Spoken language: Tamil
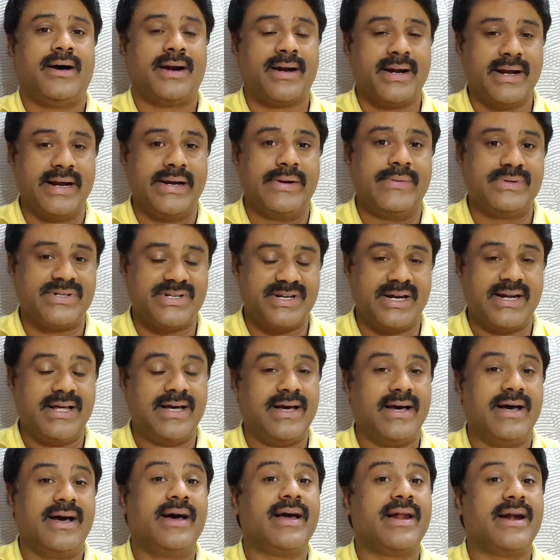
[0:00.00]
அண்ணா யூனிவர்சிட்டியில்
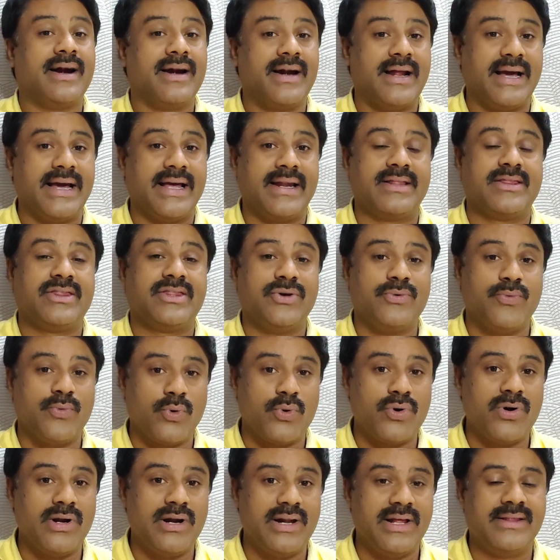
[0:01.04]
ரெண்டாயிரத்தி
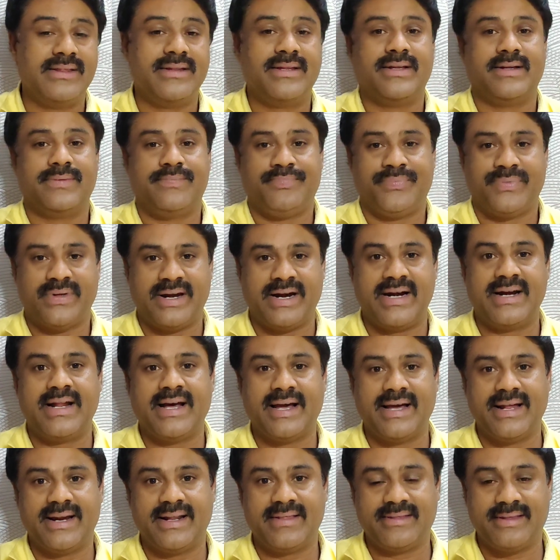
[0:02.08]
ஒன்றுலேருந்து
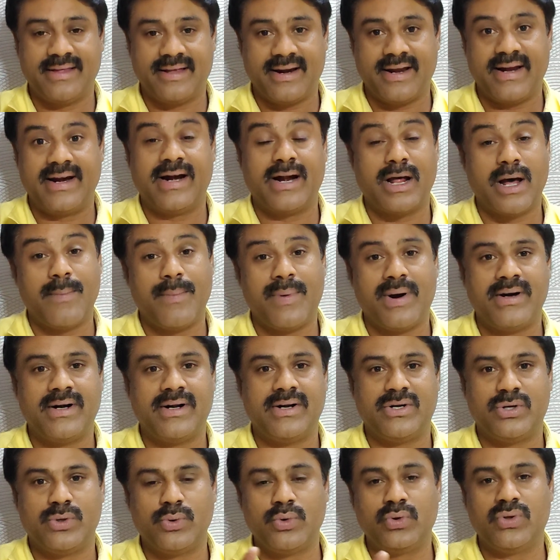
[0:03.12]
ரெண்டாயிரத்தி இரண்டாம்
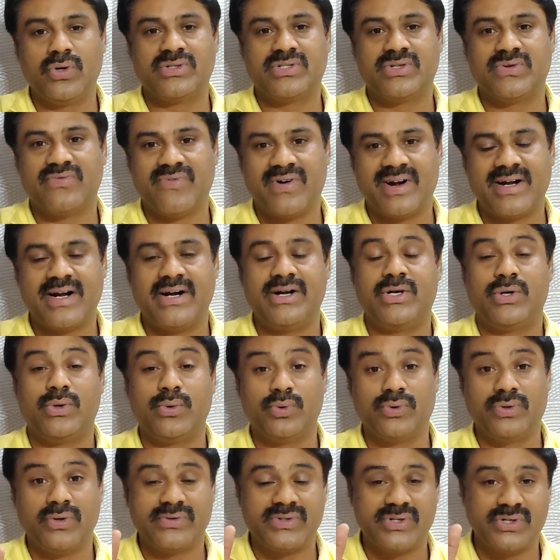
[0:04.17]
ஆண்டு டூ தௌசண்ட் ஒன் அண்ட்
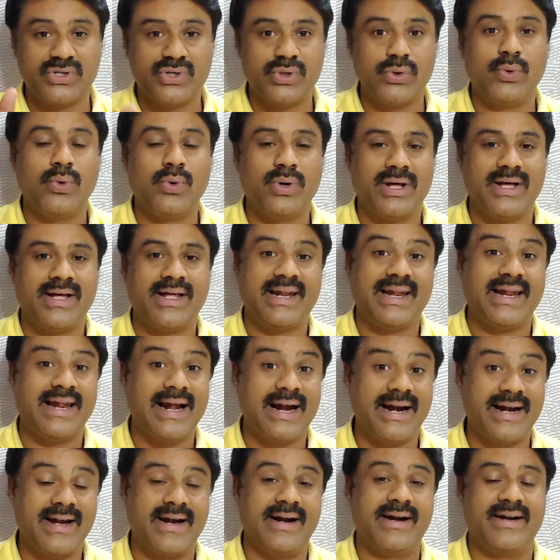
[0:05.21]
டூ தௌசண்ட் டூவில்
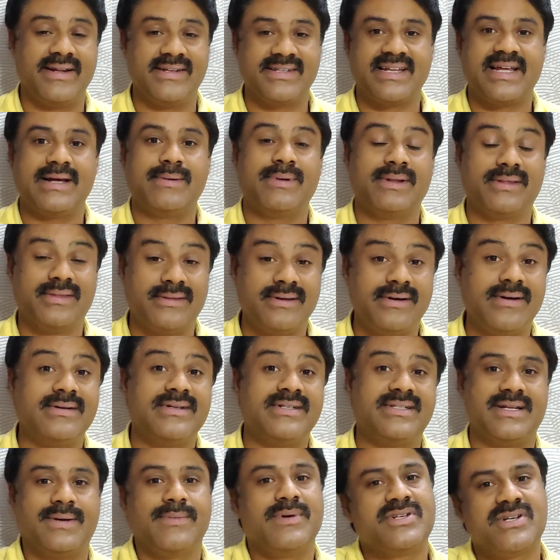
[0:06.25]
லேட்ரன்டி ஸ்கீமில்
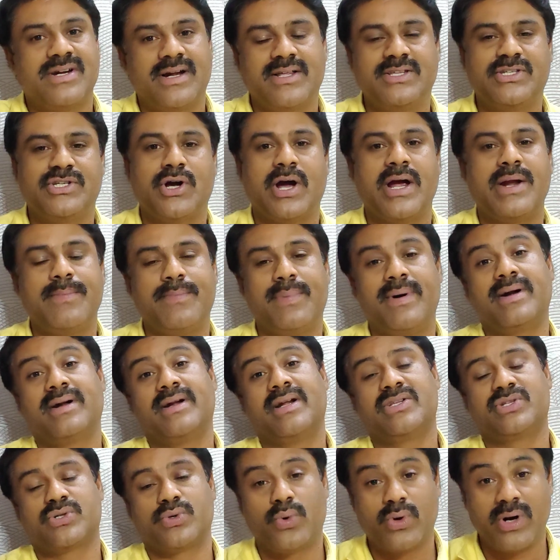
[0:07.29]
தேர்ட் செமஸ்டரில் ஜாயின்
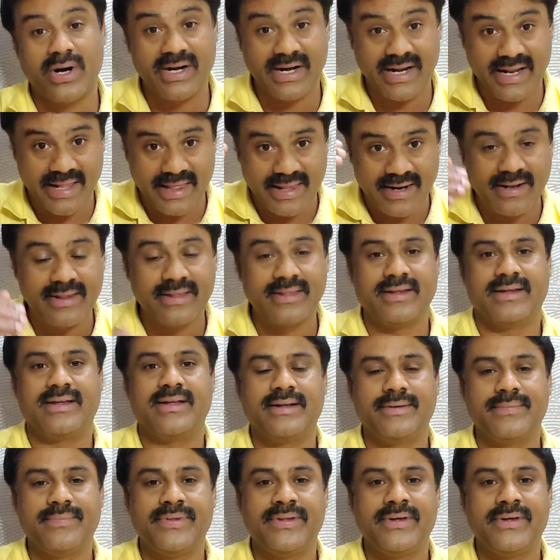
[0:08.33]
பண்ண ஸ்டூடெண்ட்டில் இருந்து